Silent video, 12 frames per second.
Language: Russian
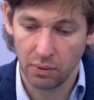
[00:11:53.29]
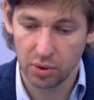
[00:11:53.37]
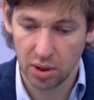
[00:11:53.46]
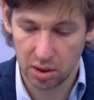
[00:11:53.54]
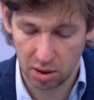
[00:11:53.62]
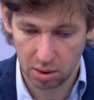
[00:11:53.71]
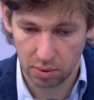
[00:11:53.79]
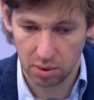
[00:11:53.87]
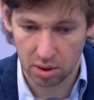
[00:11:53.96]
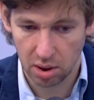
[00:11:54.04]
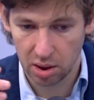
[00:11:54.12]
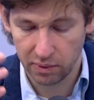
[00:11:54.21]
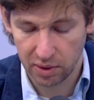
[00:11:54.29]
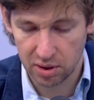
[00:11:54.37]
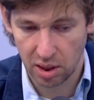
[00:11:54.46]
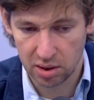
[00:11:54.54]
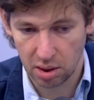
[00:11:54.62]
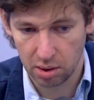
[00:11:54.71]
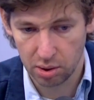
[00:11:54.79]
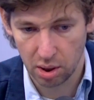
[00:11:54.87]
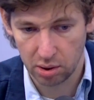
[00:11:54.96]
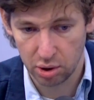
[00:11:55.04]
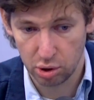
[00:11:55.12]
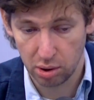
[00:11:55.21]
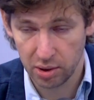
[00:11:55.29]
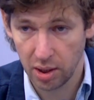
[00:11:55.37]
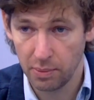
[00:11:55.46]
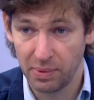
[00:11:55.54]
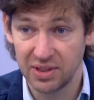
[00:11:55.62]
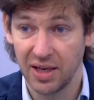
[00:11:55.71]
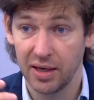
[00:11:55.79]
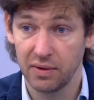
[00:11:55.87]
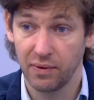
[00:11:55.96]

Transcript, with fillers: вот этих, не знаю, 20-30 тысяч людей потерять,